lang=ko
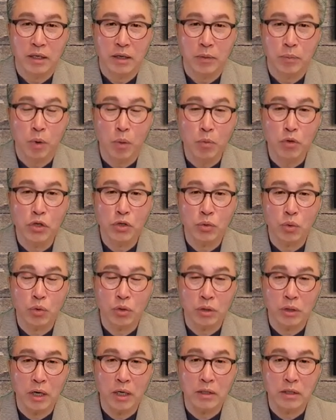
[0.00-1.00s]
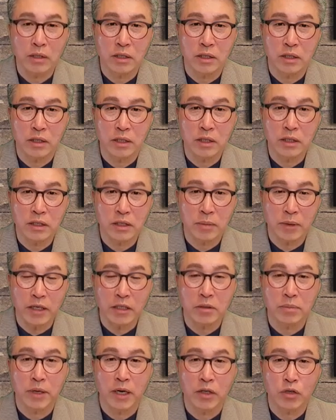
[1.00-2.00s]
예, 본문은 똑같이 이제
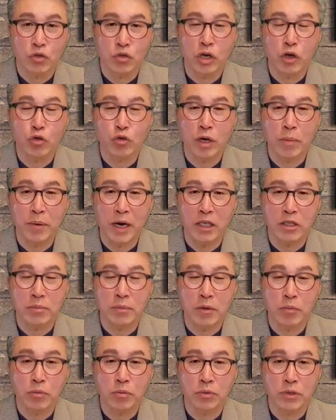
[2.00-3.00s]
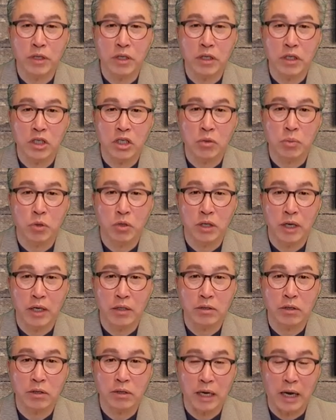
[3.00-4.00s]
마지막, 출애굽의 마지막 부분인
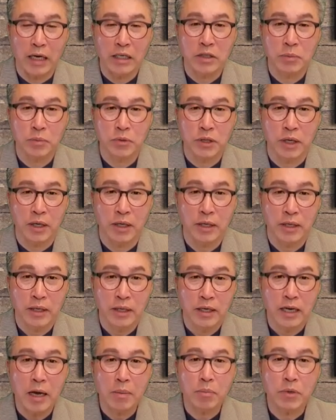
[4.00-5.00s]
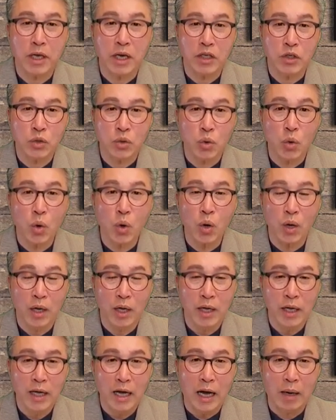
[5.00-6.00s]
25장에서 40장. 그러니까 함께 하시고
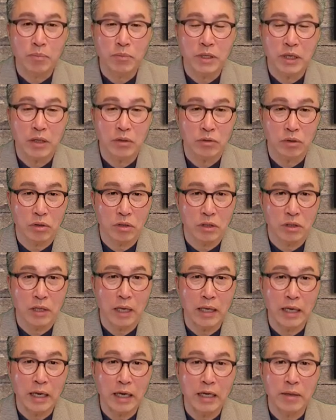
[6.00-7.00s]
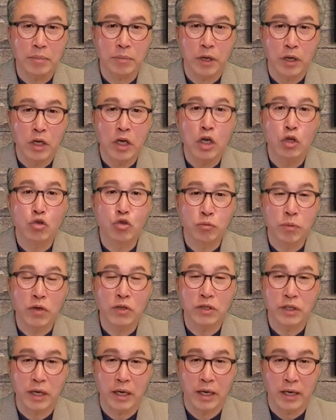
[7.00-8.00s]
앞장서시는 하나님 두
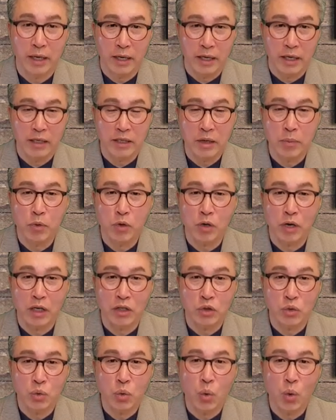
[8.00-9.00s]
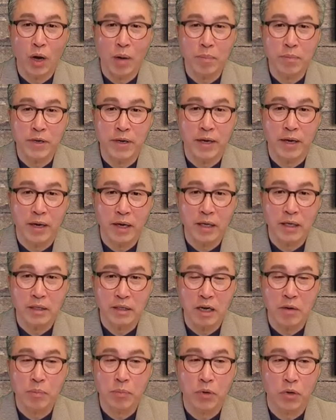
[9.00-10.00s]
번째 예, 제목을 가지고 함께
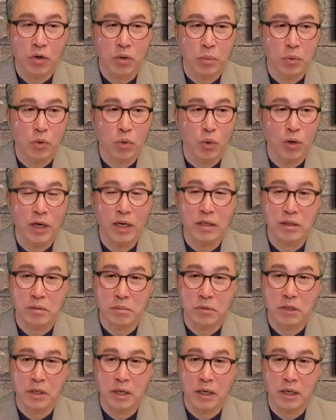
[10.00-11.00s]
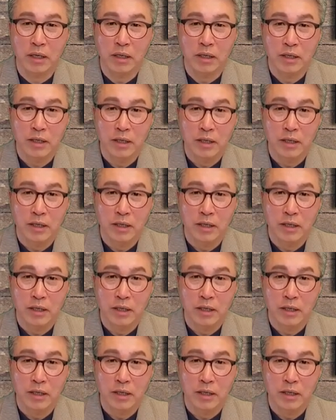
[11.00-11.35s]
살펴보도록 하겠습니다.